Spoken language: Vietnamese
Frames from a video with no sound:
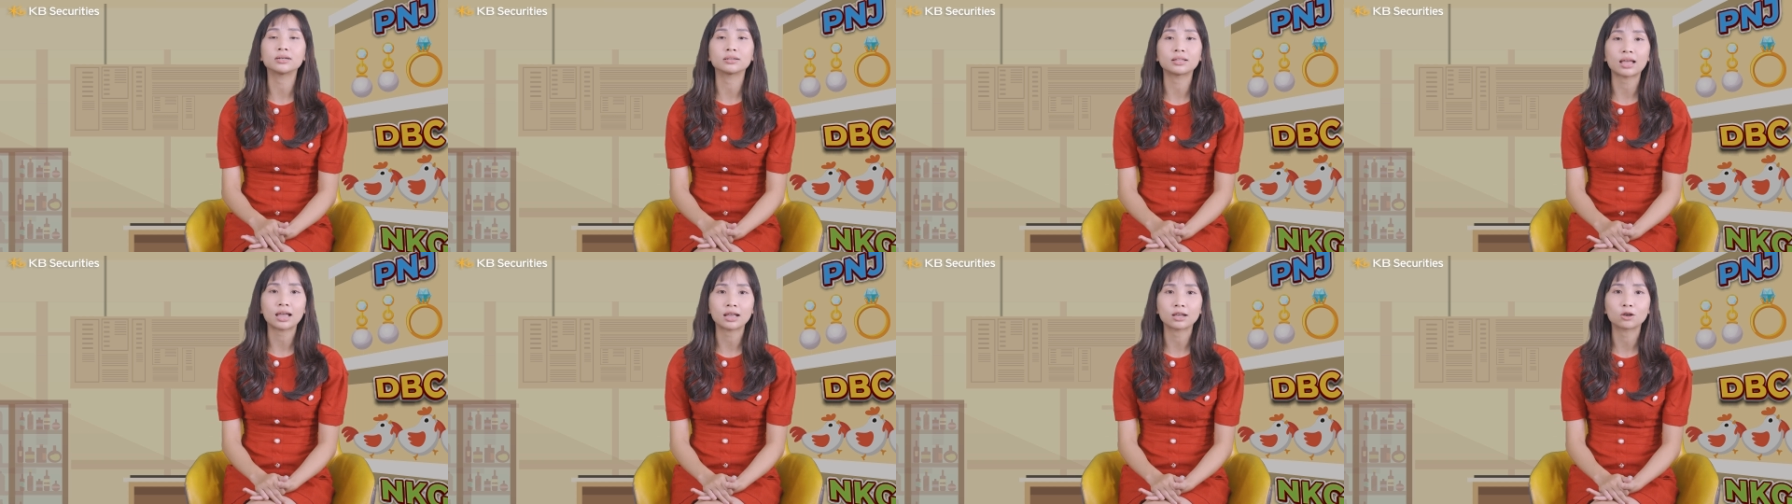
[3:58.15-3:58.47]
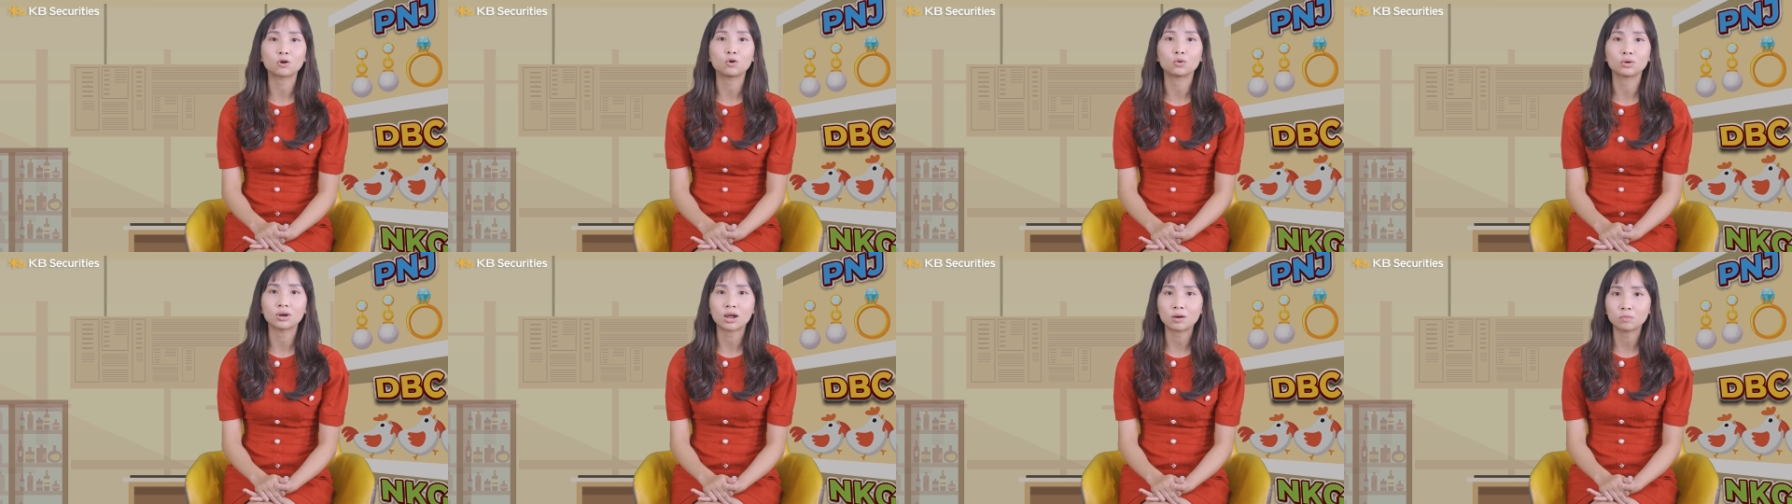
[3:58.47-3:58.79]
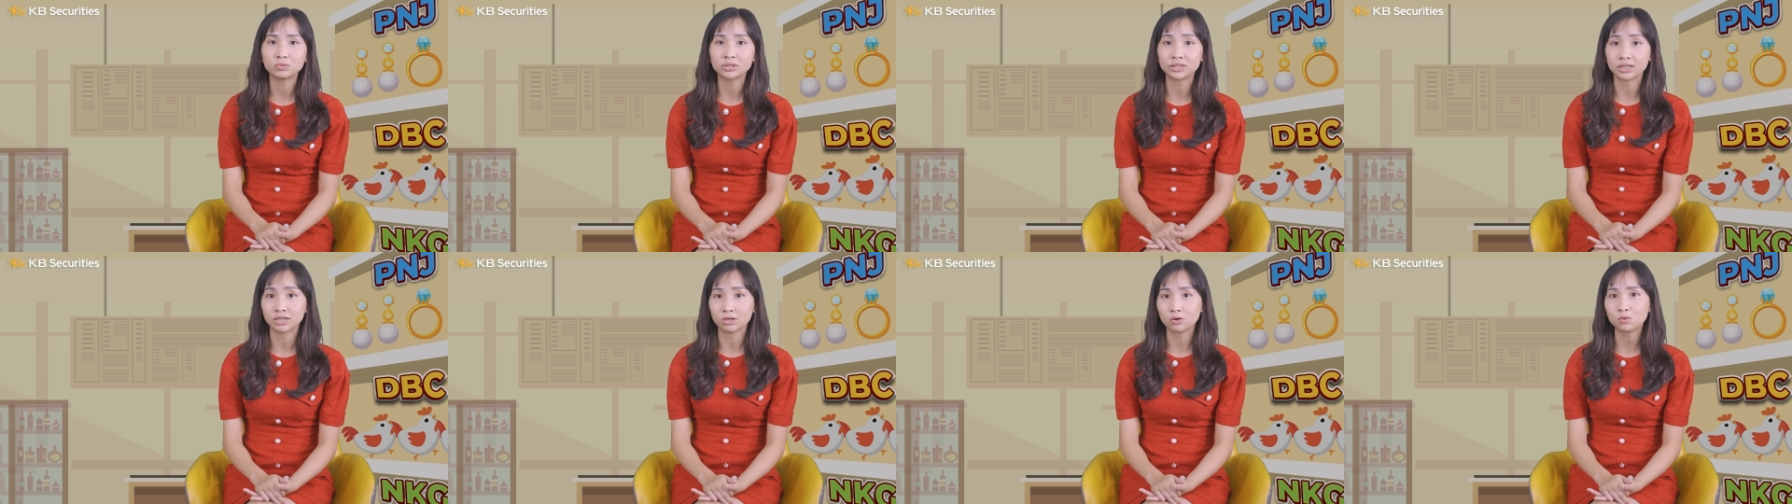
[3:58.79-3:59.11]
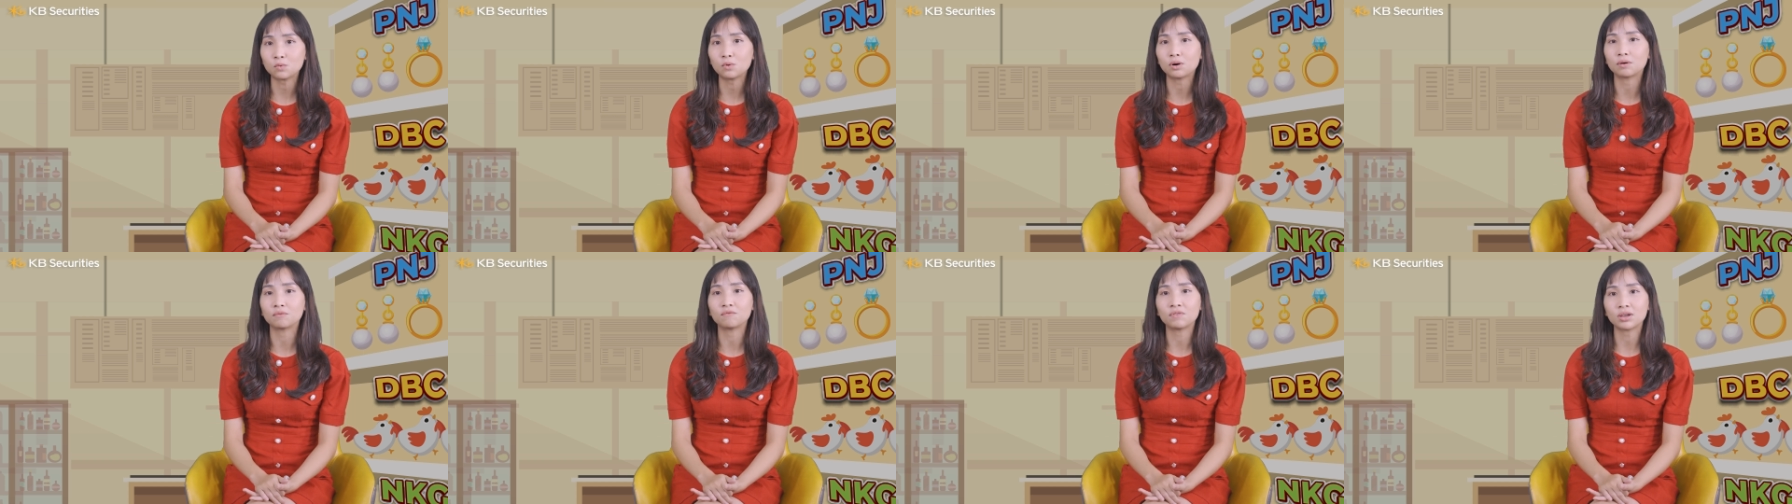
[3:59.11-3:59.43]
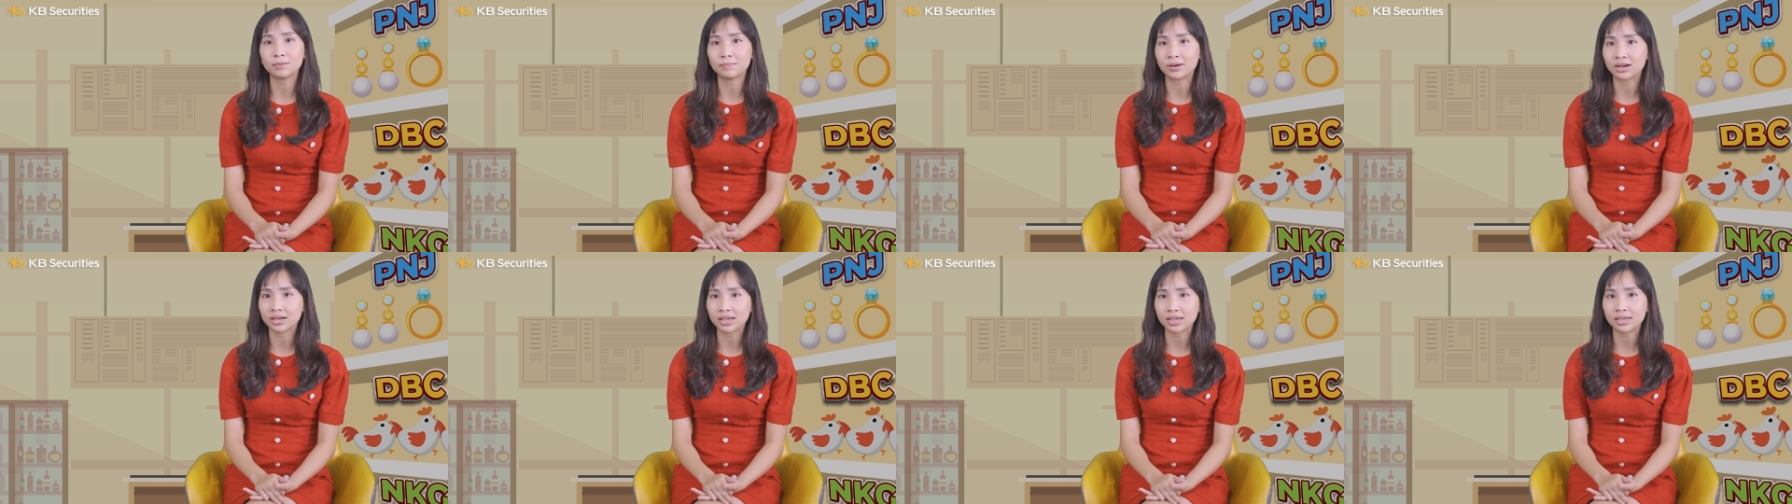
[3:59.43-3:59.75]
trở thành cổ đông chính của
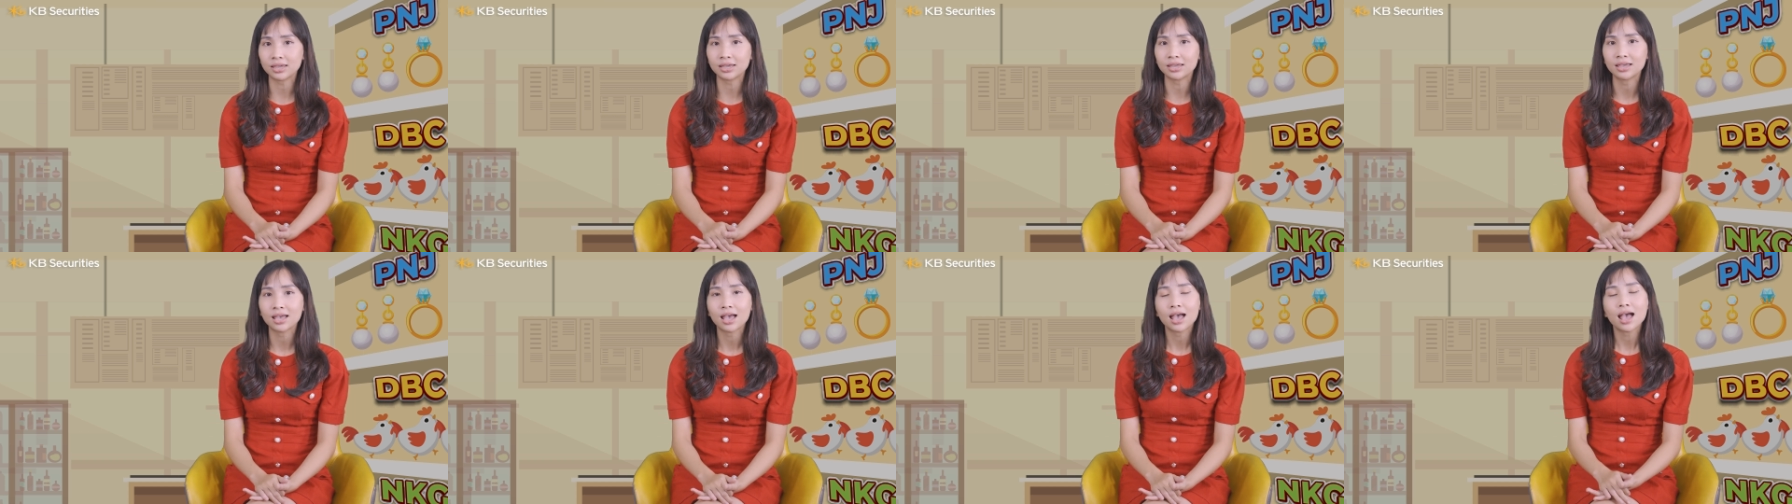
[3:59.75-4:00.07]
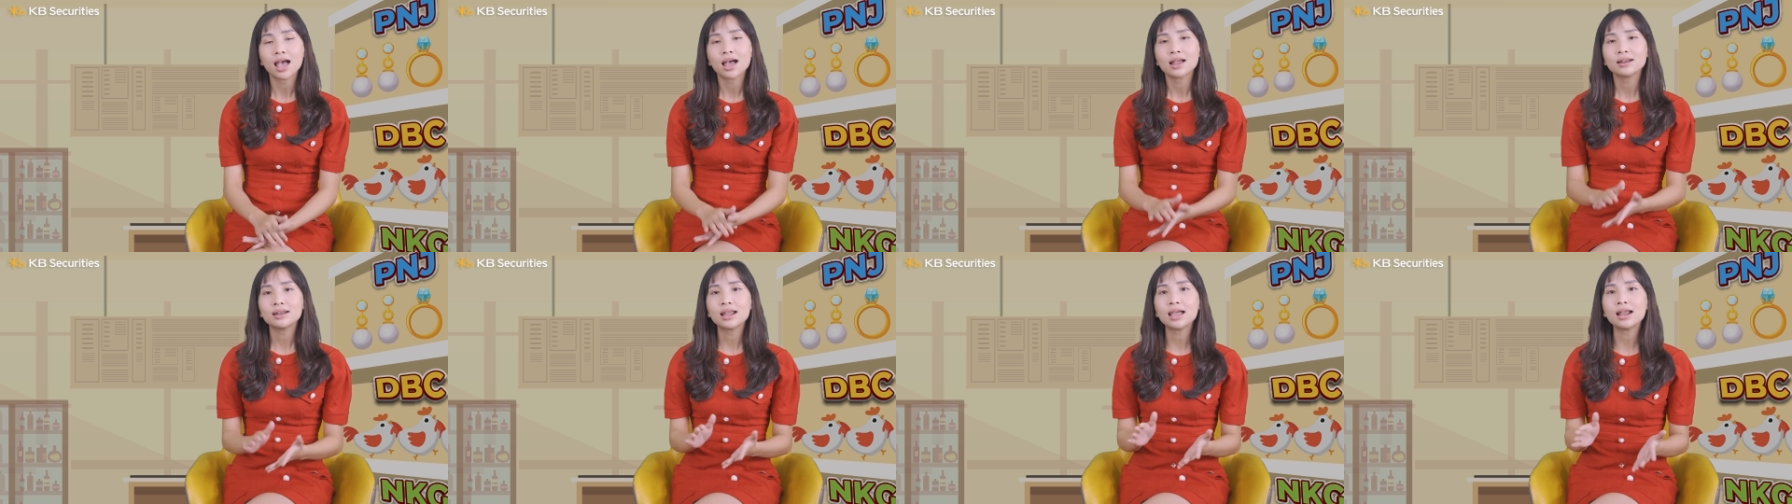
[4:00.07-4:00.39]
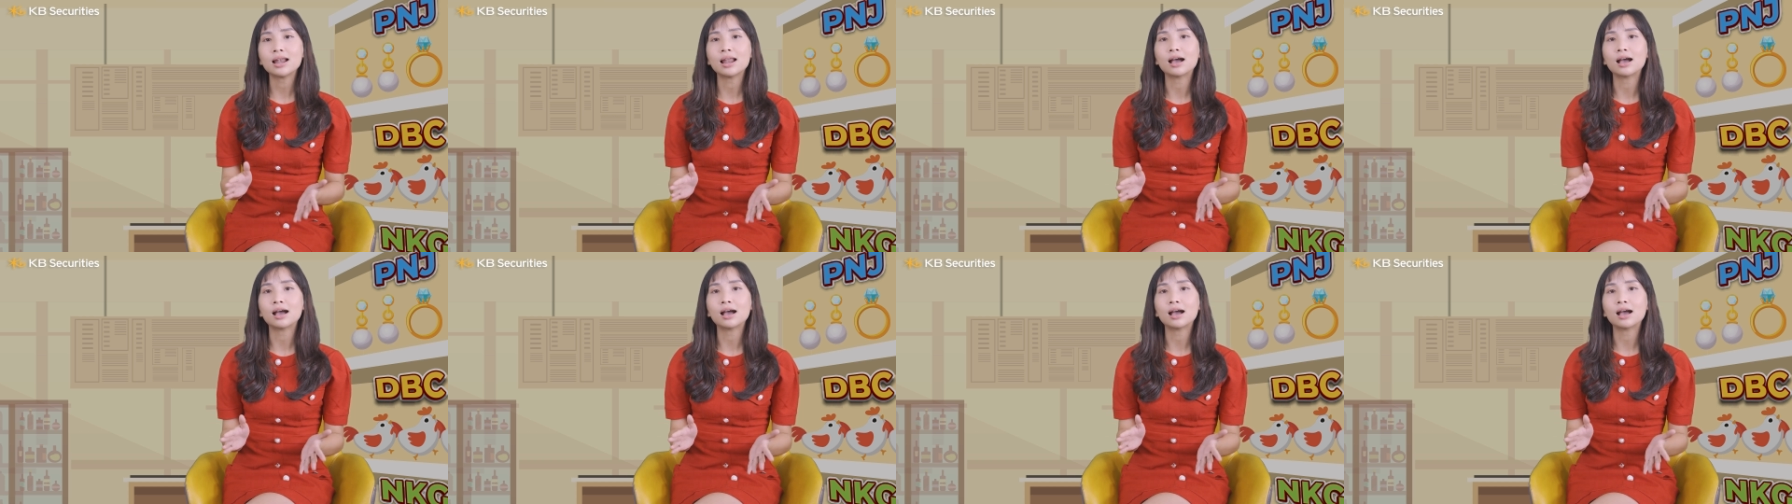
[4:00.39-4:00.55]
VMI. Đây